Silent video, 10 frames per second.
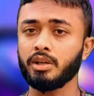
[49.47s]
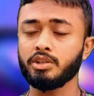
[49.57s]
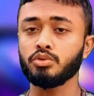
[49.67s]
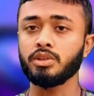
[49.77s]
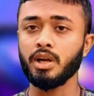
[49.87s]

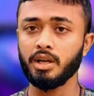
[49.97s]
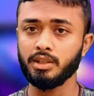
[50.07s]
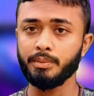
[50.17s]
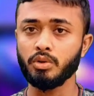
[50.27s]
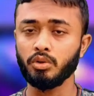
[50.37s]
কিছু টাকা
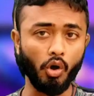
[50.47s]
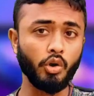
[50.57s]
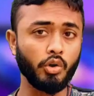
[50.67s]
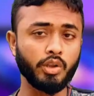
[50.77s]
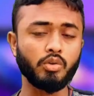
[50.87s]
দাবি করলে
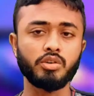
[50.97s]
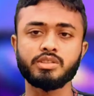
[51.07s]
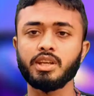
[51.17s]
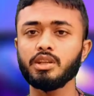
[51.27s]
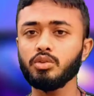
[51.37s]
অন্য কেউ
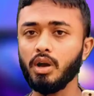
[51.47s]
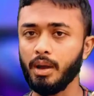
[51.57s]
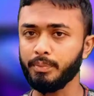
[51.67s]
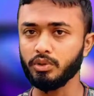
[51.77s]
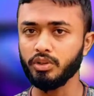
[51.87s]
করেছে কিন্তু
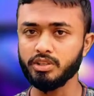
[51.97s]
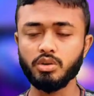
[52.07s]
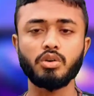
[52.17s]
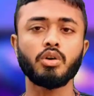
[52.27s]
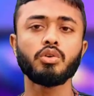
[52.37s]
আপনি তো
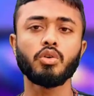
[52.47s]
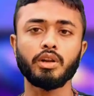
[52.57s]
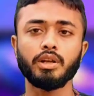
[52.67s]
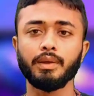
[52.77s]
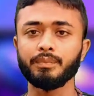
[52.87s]
নিজেও কখনো
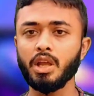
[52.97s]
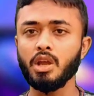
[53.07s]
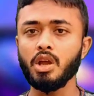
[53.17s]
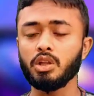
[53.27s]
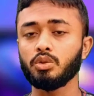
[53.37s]
করেননি
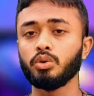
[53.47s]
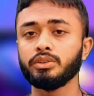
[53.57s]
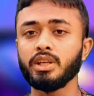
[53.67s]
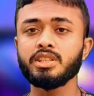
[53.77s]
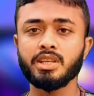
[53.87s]
তো
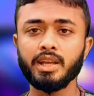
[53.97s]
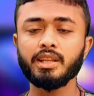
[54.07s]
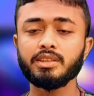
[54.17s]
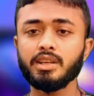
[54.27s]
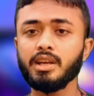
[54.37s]
দেন
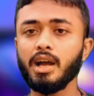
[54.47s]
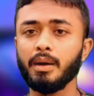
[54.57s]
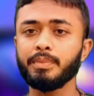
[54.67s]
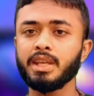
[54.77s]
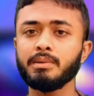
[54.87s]
সেক্ষেত্রে
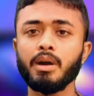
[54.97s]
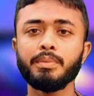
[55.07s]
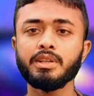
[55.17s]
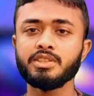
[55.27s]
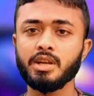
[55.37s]
আপনি
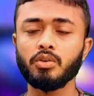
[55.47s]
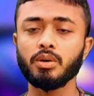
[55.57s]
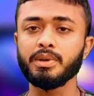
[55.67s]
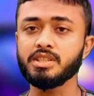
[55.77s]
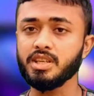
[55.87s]
কিভাবে চেক
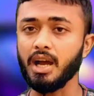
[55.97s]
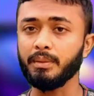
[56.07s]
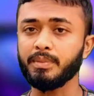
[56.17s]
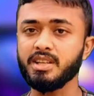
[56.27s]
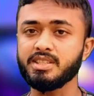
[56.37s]
করবেন যে
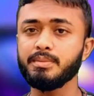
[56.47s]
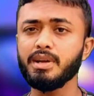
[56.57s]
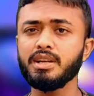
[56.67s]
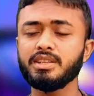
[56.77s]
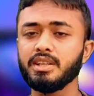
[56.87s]
আপনার
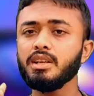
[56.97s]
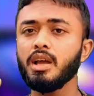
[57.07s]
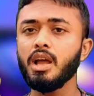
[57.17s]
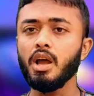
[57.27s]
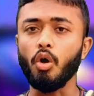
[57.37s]
জিমেলটি
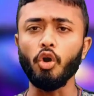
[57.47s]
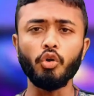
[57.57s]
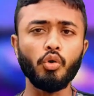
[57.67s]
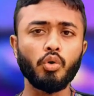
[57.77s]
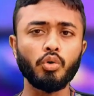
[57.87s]

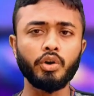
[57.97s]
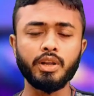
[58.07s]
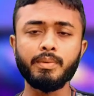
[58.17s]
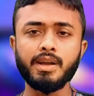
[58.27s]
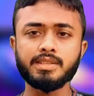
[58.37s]
অন্য কোনো
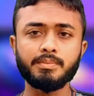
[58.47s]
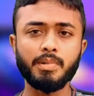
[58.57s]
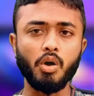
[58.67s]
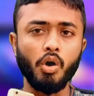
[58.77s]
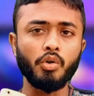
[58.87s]
ডিভাইসে
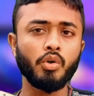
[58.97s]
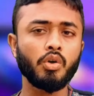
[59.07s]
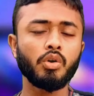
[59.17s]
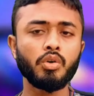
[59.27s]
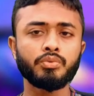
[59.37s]
বা অন্য
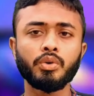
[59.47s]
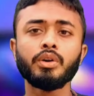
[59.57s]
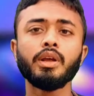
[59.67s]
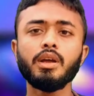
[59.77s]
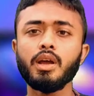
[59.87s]
কোনো
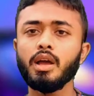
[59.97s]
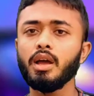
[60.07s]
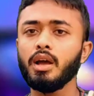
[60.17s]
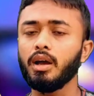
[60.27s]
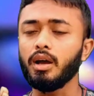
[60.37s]
ফোনে
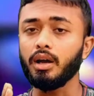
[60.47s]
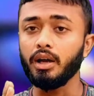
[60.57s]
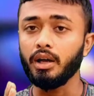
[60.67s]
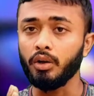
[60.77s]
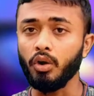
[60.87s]

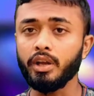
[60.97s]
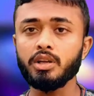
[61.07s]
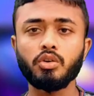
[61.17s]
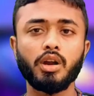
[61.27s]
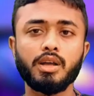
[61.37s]
লগ
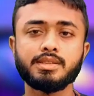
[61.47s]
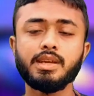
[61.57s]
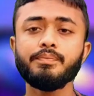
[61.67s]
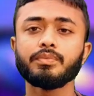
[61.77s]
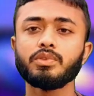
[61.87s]
ইন করা
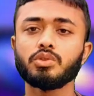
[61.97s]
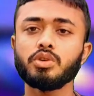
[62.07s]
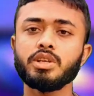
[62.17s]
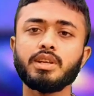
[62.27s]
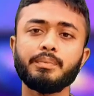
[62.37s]
আছে তো
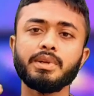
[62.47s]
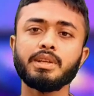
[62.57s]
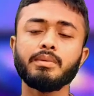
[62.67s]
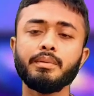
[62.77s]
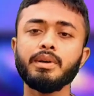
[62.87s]
সেটা আপনি
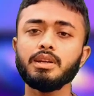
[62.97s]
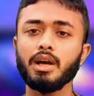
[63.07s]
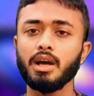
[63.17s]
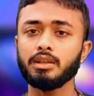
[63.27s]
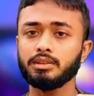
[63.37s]
কিভাবে
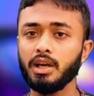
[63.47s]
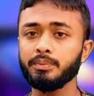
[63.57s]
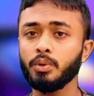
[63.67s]
তার